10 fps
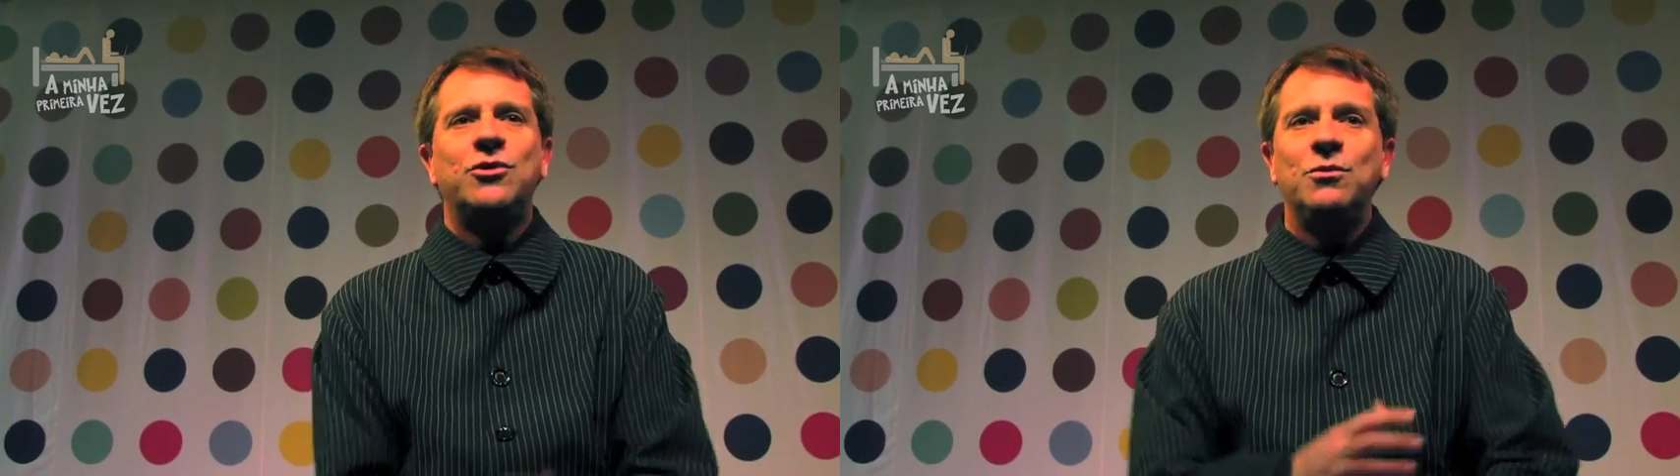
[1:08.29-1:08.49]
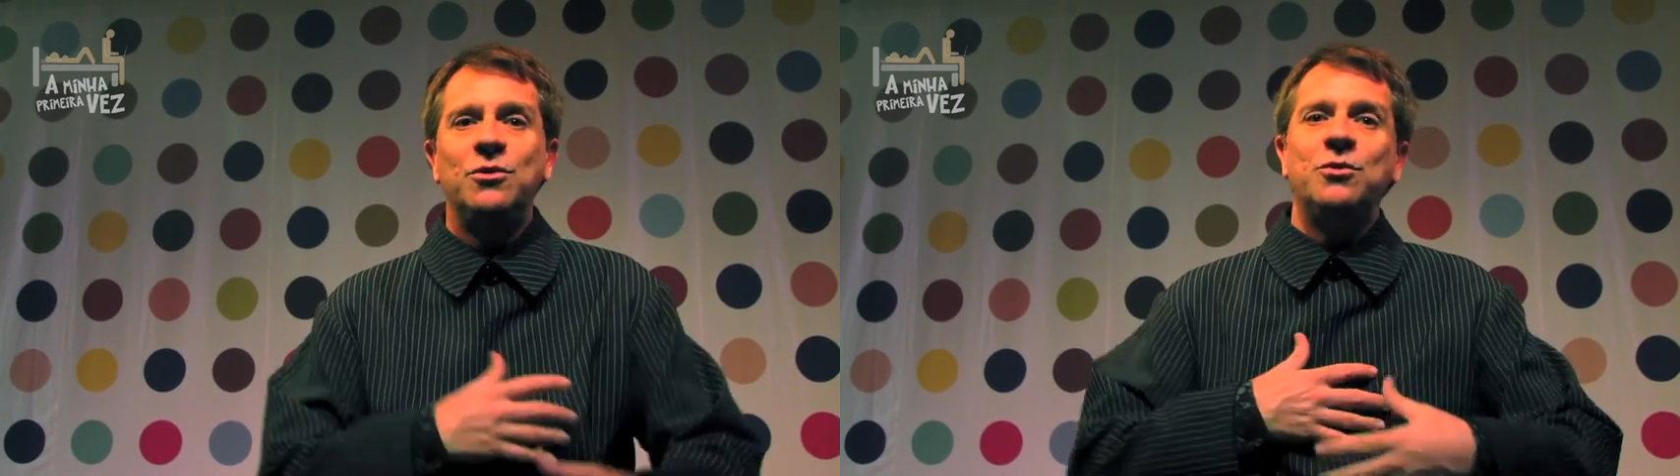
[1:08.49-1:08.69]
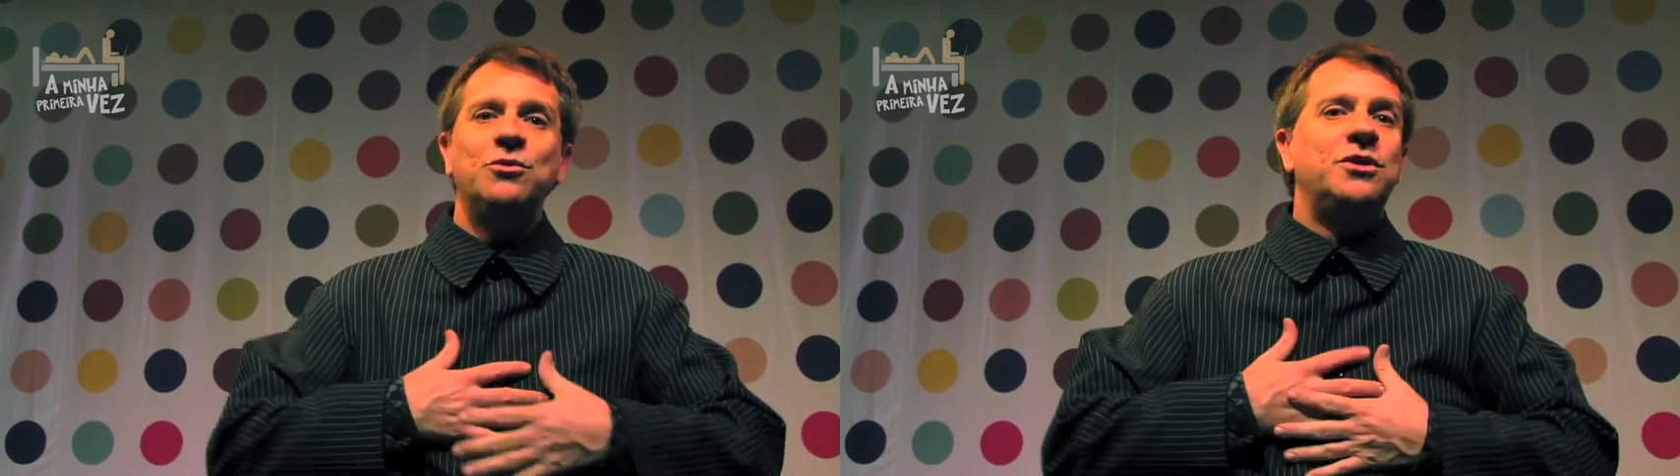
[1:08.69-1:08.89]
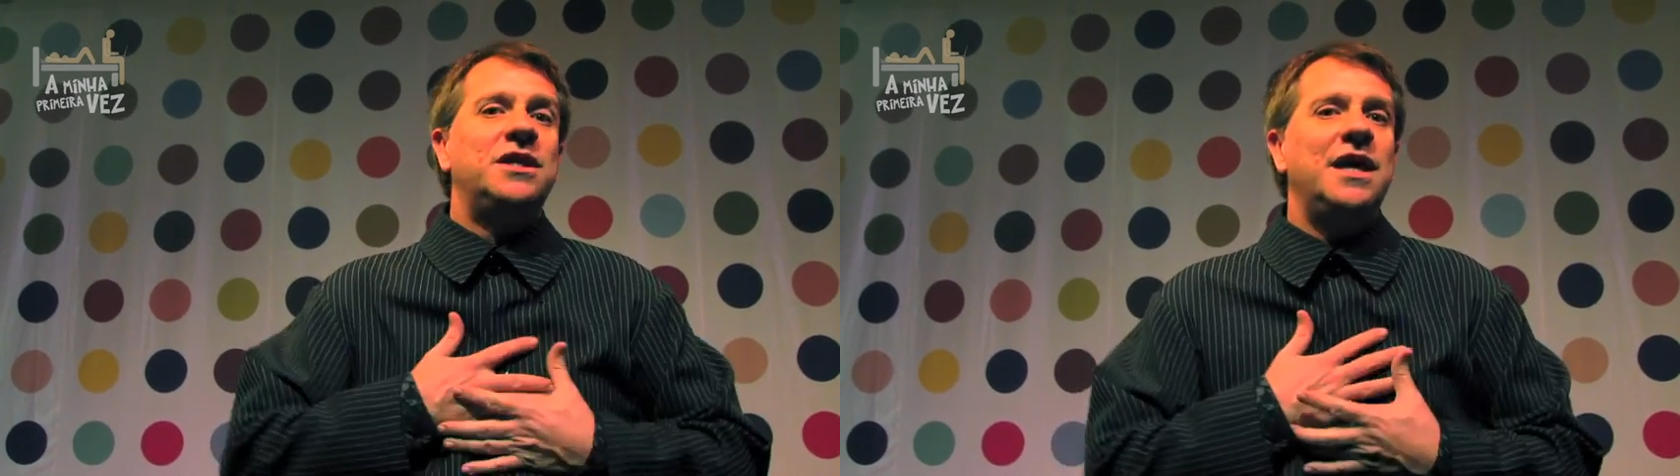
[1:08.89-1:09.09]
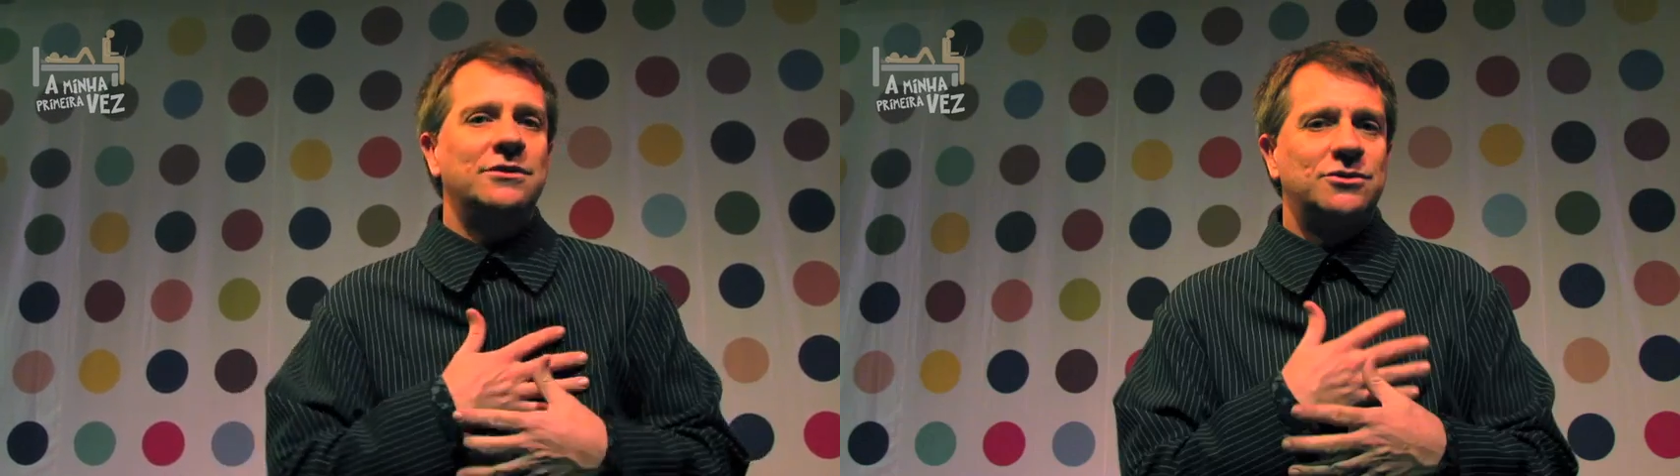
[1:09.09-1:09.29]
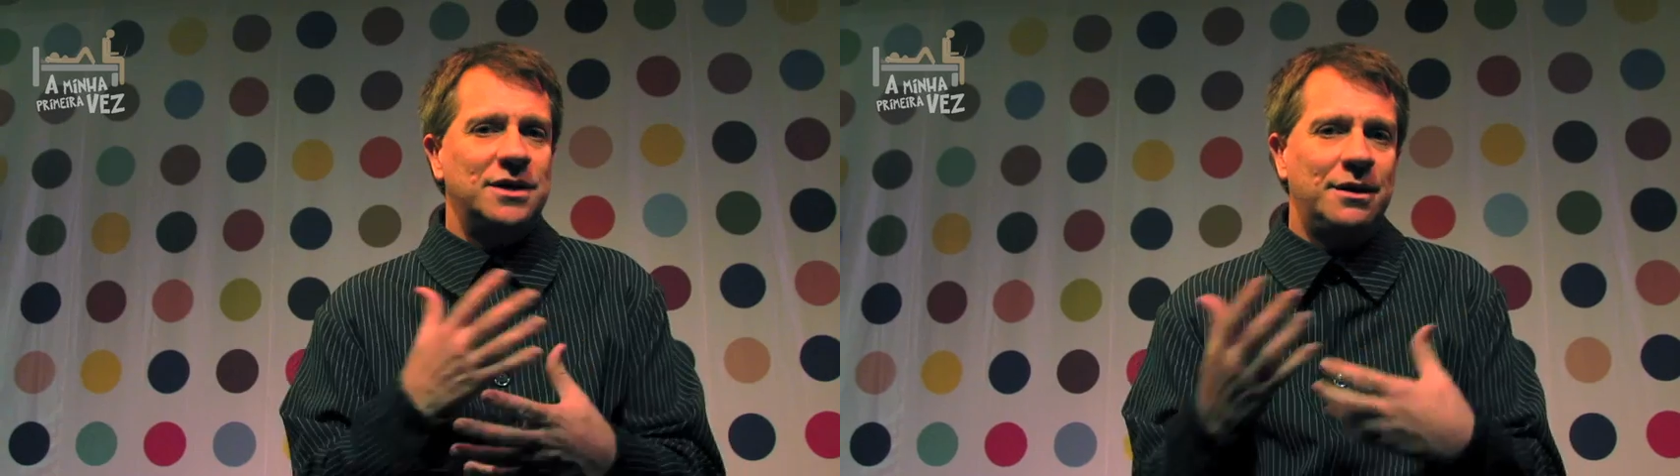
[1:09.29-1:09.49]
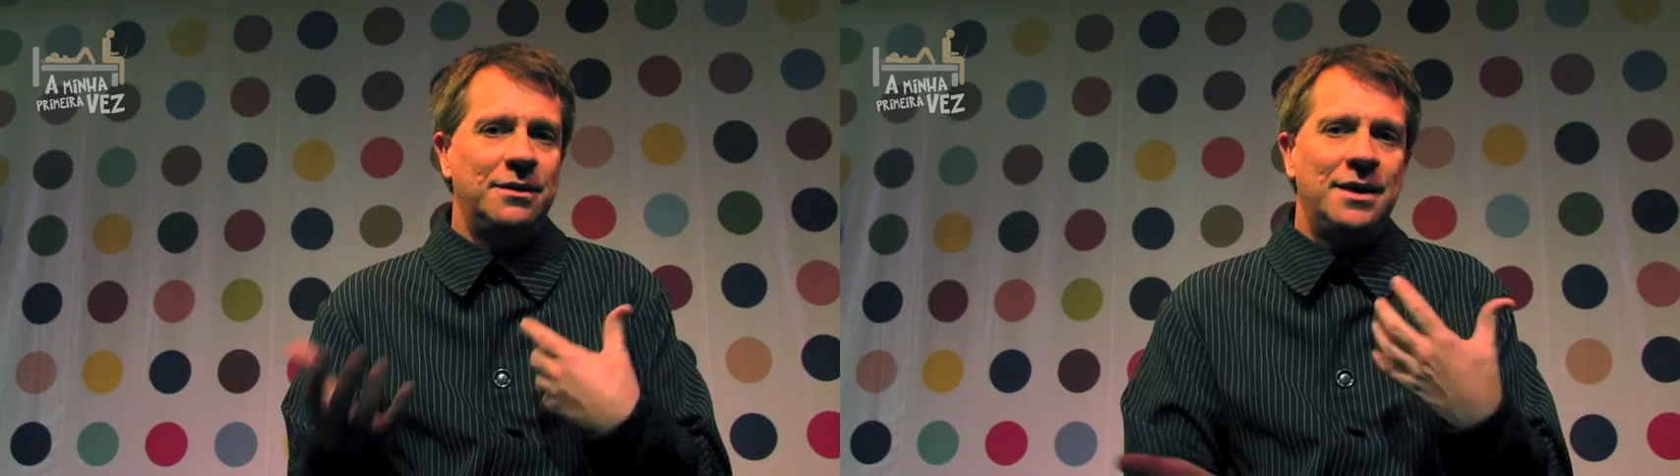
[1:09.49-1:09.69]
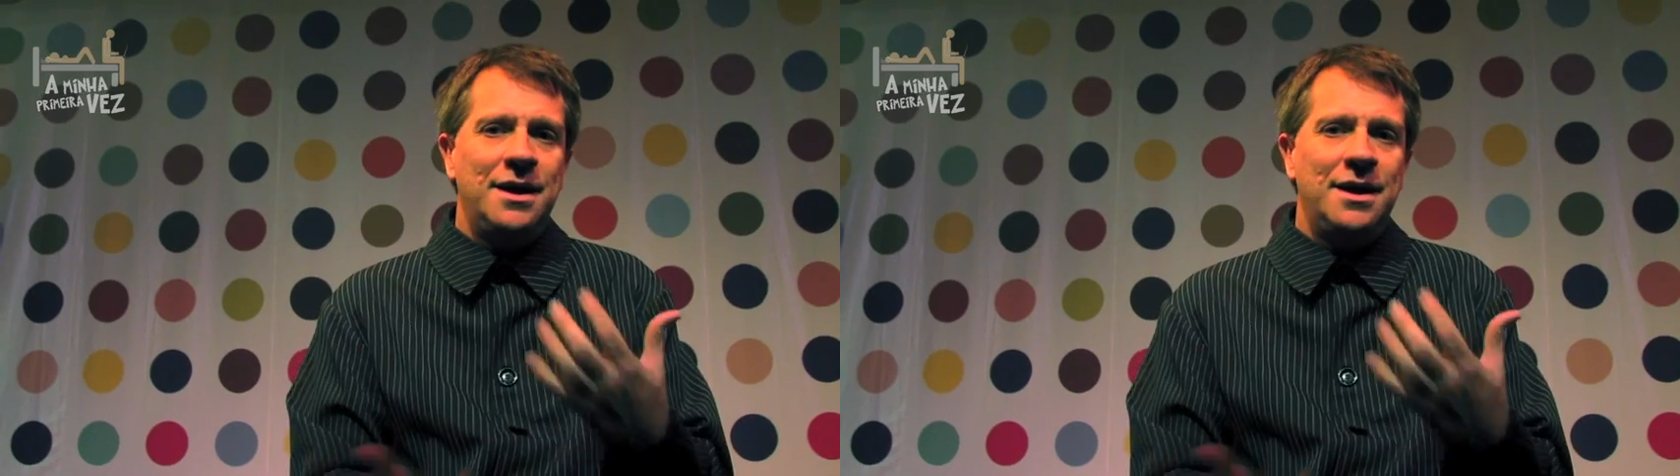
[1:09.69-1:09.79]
todo mundo muito tenso, né?